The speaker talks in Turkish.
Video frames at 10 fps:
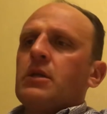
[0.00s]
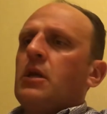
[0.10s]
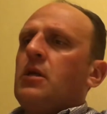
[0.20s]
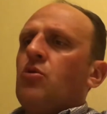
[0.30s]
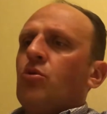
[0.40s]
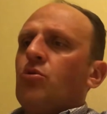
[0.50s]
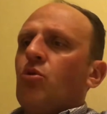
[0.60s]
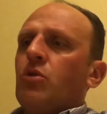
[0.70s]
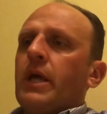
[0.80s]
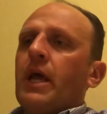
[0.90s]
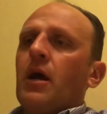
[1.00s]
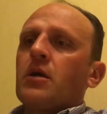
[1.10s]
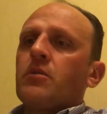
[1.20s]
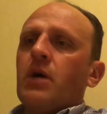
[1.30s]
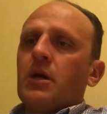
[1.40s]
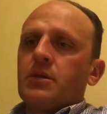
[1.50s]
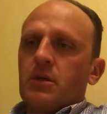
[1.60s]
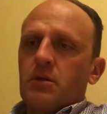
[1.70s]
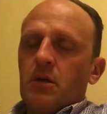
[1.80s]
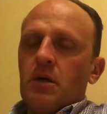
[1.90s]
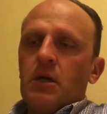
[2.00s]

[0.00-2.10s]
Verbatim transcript: en iyi yolunun onlara yardıma hazır,